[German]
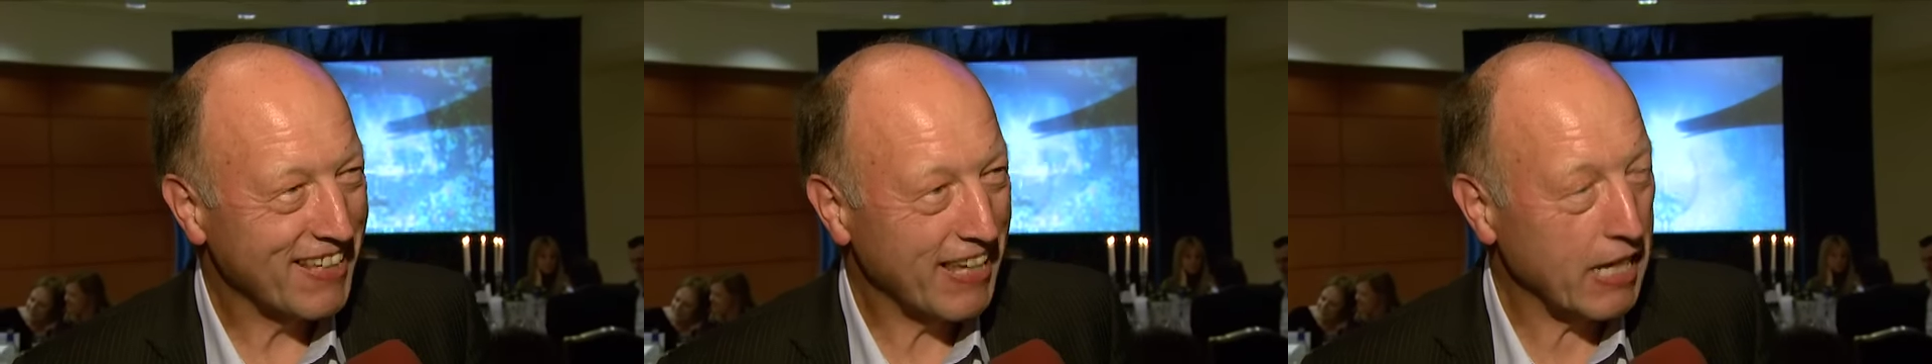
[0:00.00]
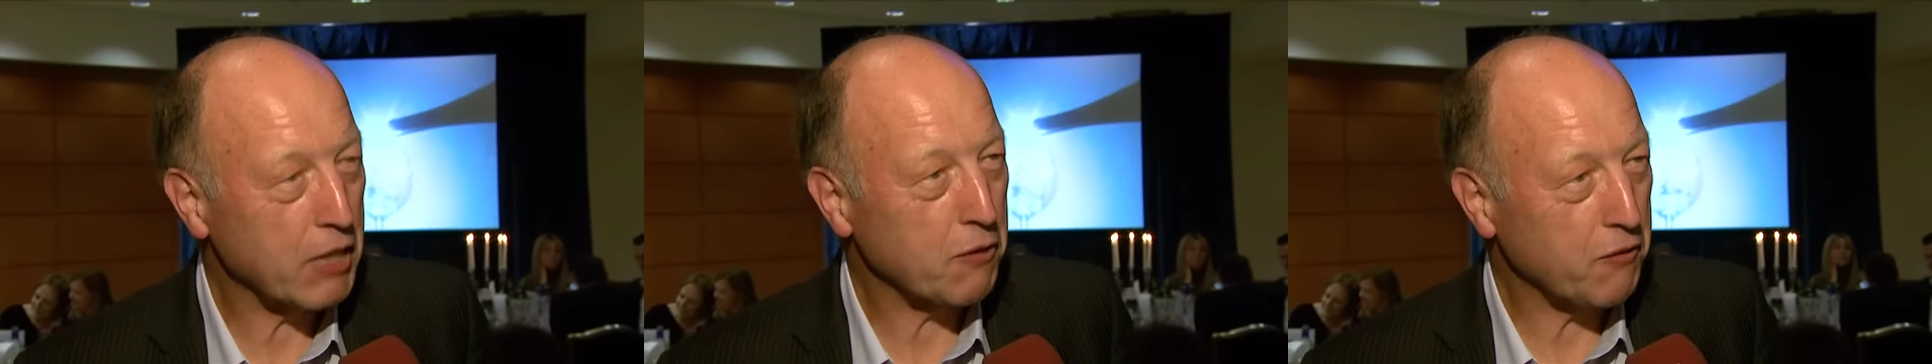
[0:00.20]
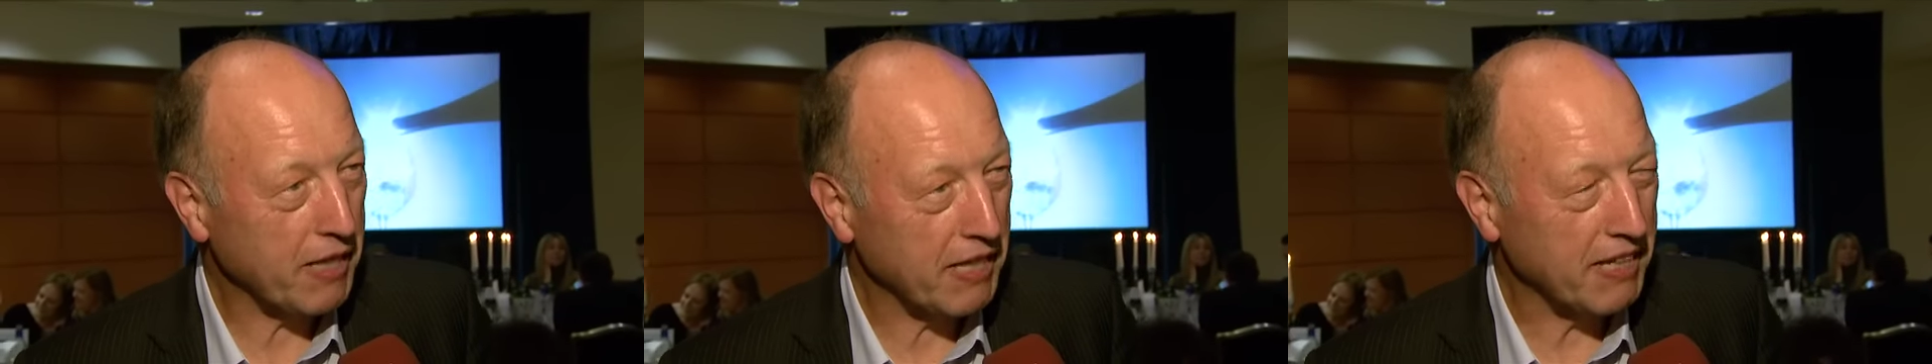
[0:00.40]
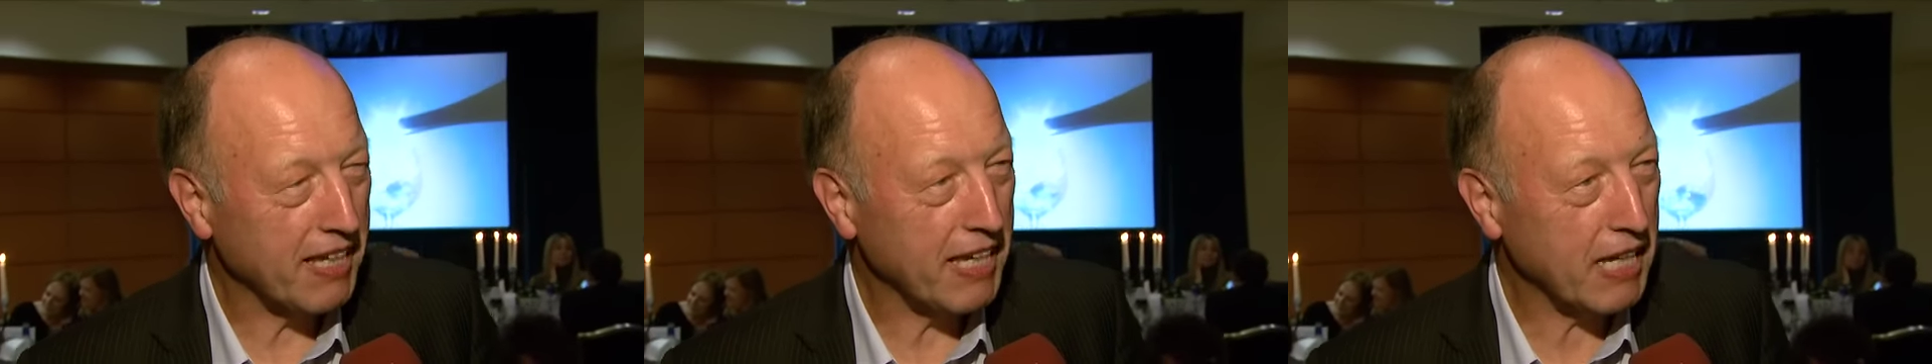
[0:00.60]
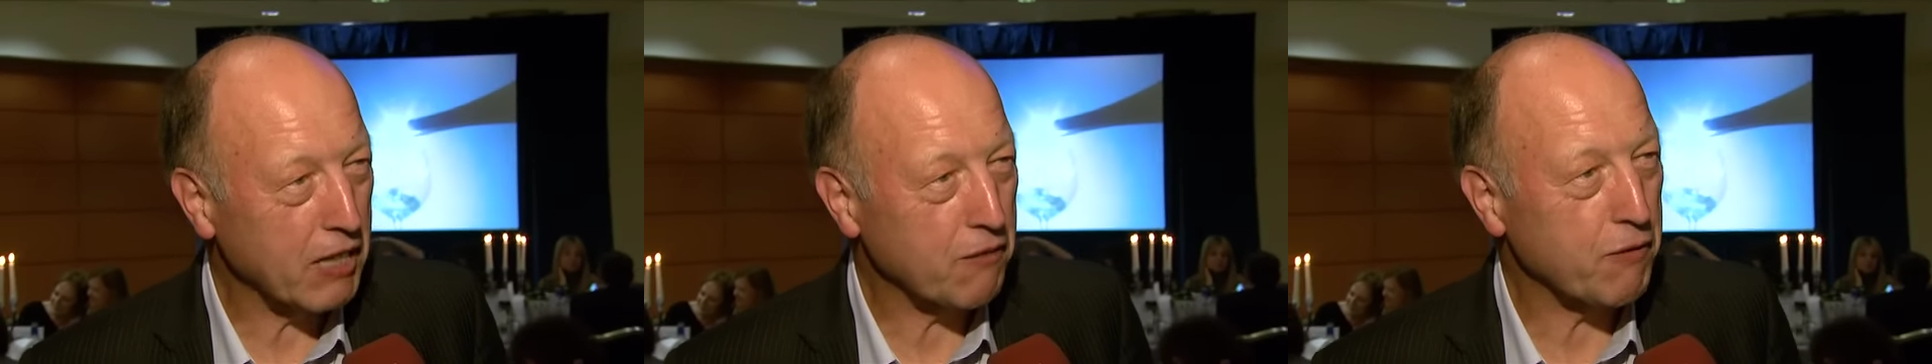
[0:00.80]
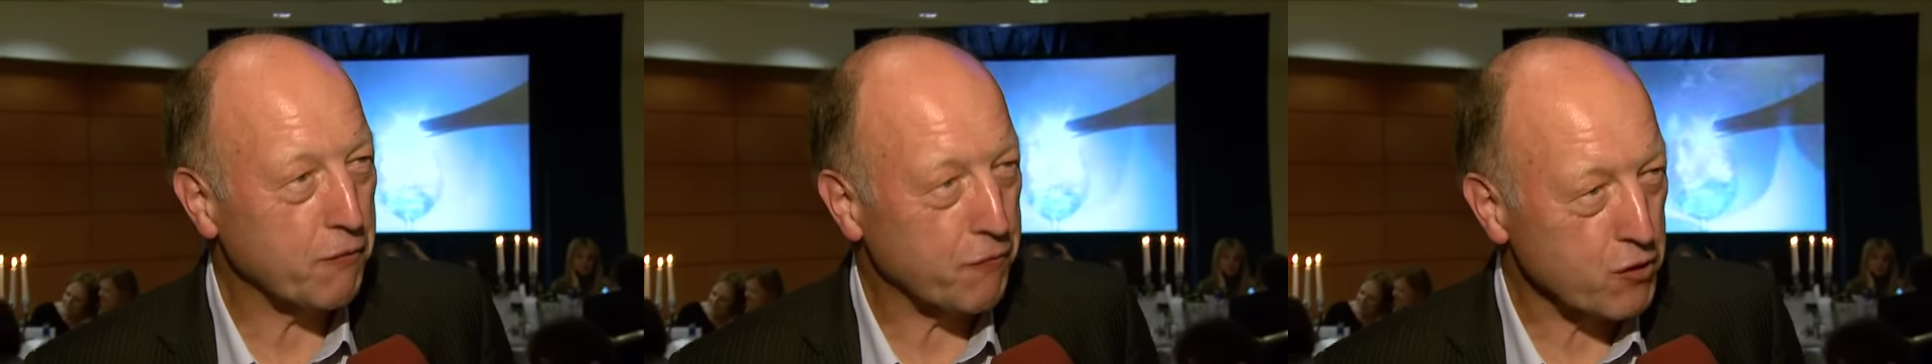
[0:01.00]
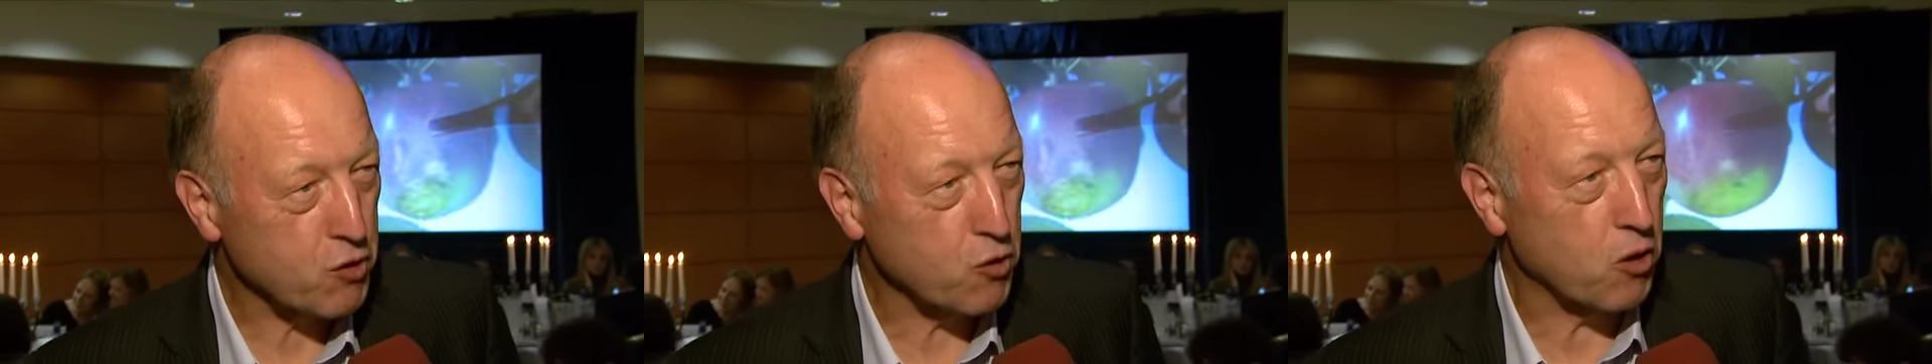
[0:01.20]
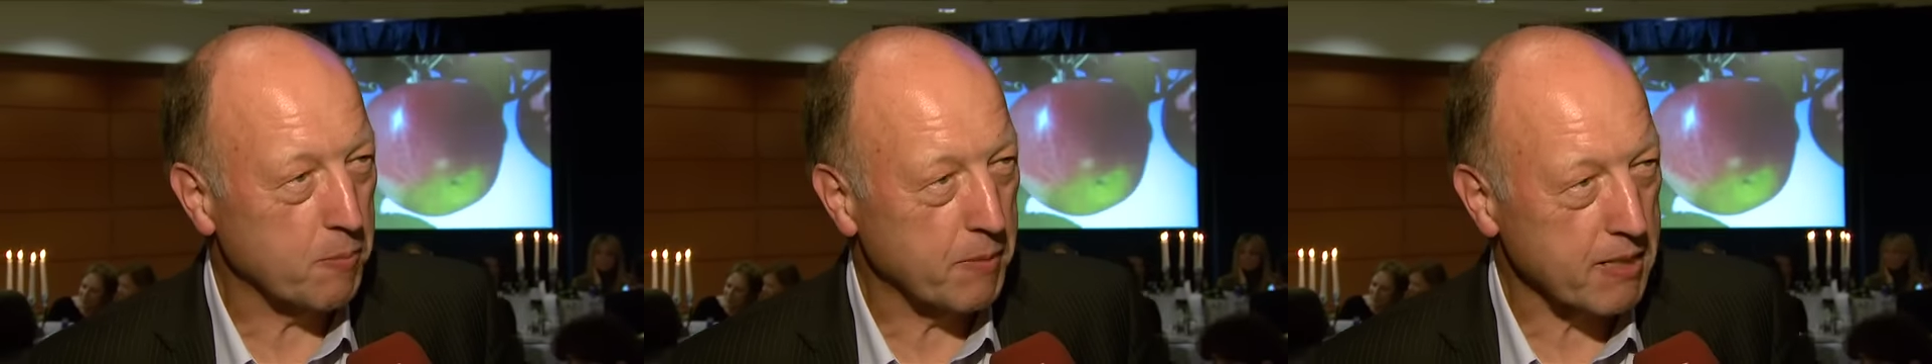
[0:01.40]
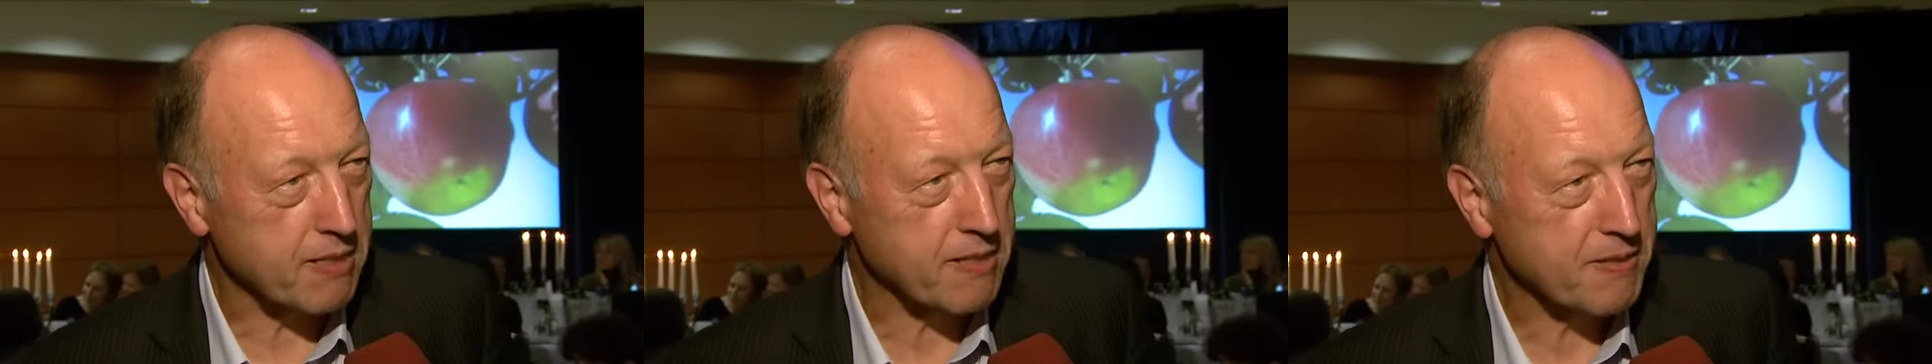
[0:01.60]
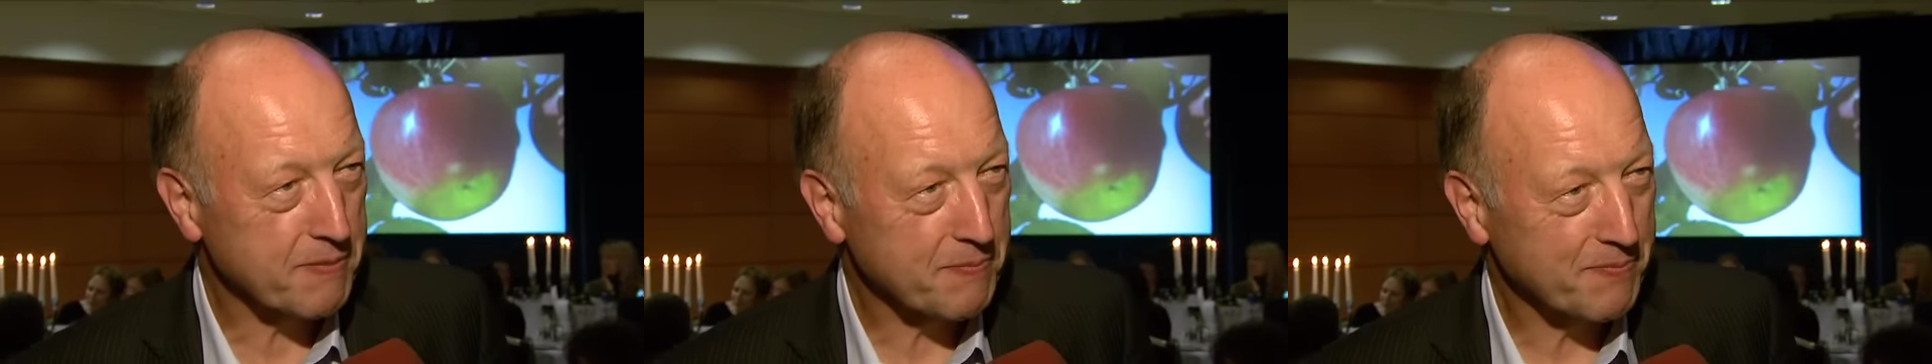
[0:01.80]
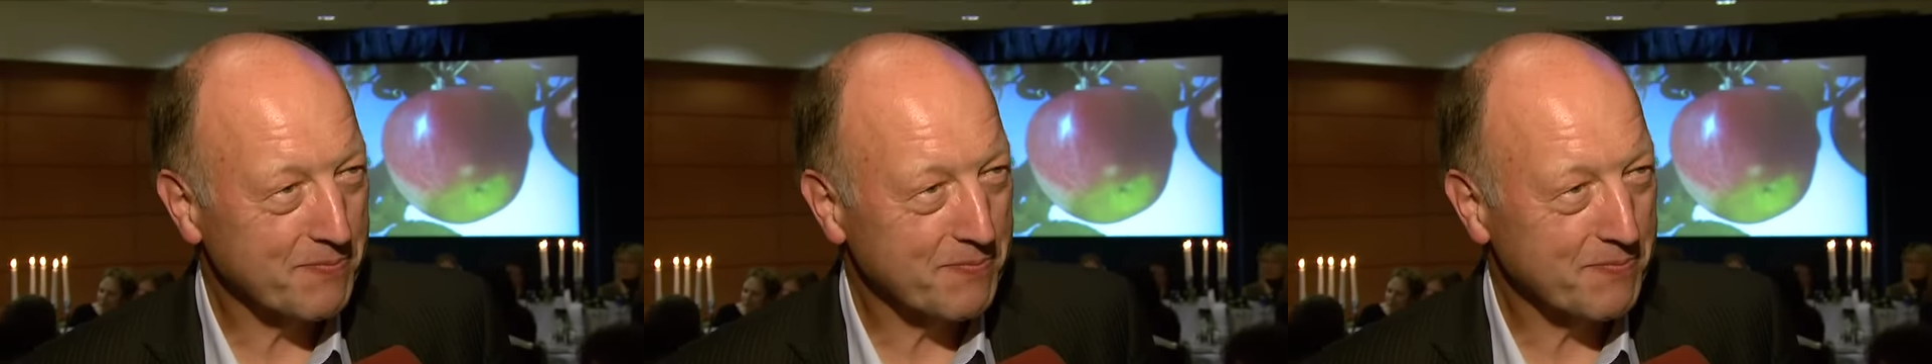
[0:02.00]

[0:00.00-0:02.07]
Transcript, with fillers: Irgendwie, irgendwie versuchen wir es.